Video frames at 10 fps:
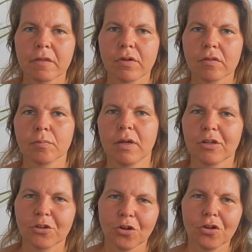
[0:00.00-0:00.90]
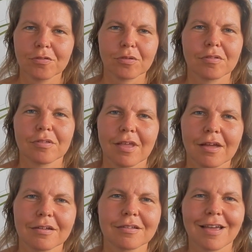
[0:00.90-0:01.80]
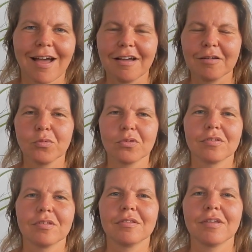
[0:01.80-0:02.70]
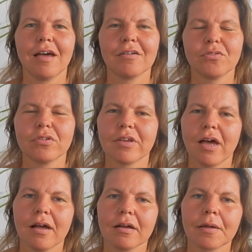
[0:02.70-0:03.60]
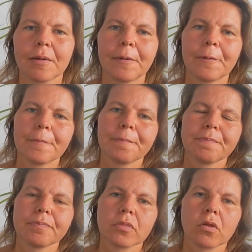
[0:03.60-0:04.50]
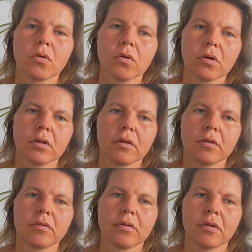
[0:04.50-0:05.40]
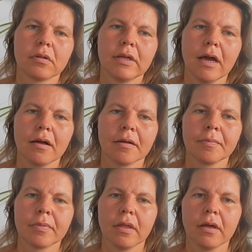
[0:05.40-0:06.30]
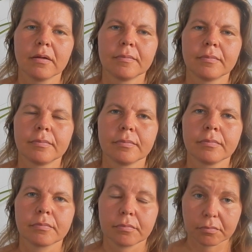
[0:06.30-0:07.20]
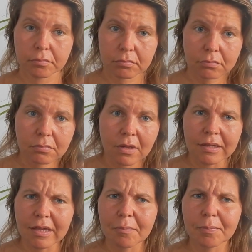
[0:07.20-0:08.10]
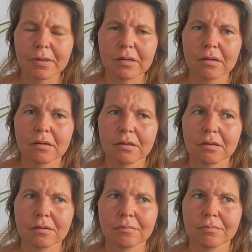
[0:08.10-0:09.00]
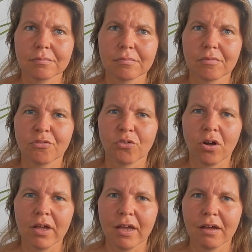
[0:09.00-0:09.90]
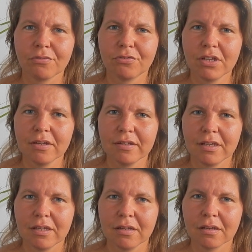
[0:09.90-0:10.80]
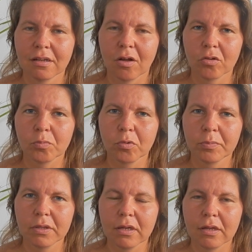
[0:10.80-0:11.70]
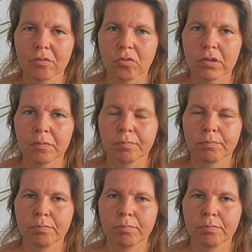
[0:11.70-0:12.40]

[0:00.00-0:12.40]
was meine Knochen sozusagen tragen müssen, Tag für Tag. Und ja, ähm, ich habe äh, vorher viele Diäten ausprobiert. Also ich,